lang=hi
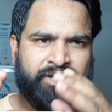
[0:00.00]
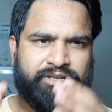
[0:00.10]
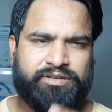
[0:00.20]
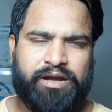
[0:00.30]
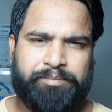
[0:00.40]

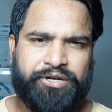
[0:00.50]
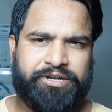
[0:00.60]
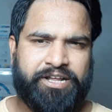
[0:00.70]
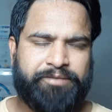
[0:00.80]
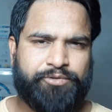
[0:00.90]
इसमें आपकी
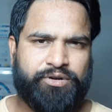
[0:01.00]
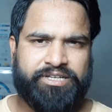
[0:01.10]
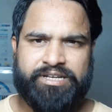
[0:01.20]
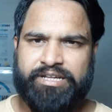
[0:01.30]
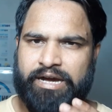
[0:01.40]
टेस्ट कॉलिंग
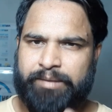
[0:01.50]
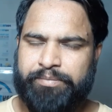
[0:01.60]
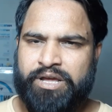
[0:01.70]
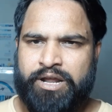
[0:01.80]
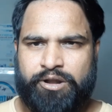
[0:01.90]
यानी
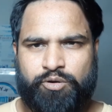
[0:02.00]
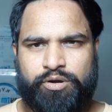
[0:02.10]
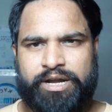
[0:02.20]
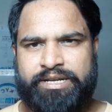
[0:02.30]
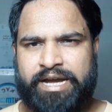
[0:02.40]
आप
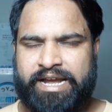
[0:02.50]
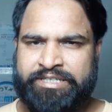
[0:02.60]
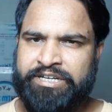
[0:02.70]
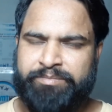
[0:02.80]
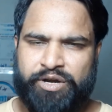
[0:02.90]
लोकल या एस
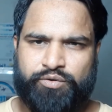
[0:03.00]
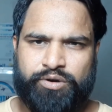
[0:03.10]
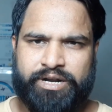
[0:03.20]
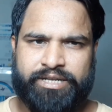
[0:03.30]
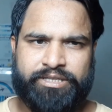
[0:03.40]
में कॉल
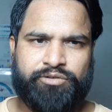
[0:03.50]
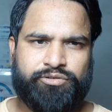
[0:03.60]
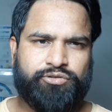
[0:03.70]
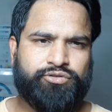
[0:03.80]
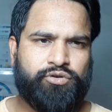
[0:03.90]
करते हो तो
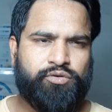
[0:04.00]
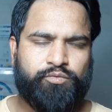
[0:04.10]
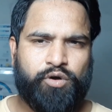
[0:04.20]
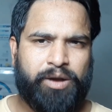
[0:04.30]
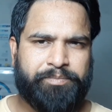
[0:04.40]
दोस्तों
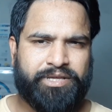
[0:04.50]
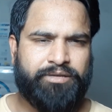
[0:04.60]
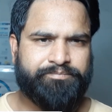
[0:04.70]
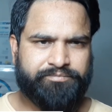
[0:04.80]
वो आपकी